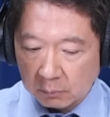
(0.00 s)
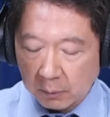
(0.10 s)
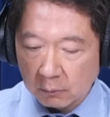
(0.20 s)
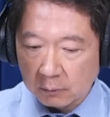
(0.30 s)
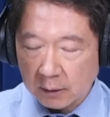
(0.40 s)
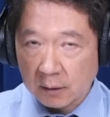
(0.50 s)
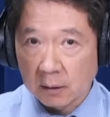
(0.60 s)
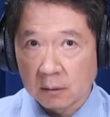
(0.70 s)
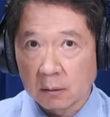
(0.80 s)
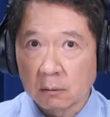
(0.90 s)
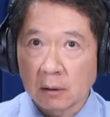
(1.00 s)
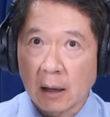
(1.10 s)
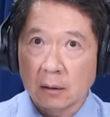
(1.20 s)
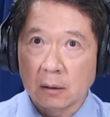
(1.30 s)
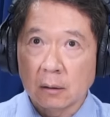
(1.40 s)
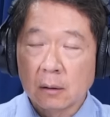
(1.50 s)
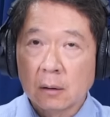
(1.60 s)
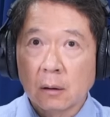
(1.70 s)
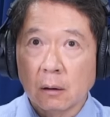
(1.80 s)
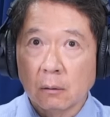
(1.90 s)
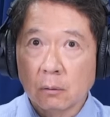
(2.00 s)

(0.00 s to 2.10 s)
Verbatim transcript: 美股在这个时候大跌哦，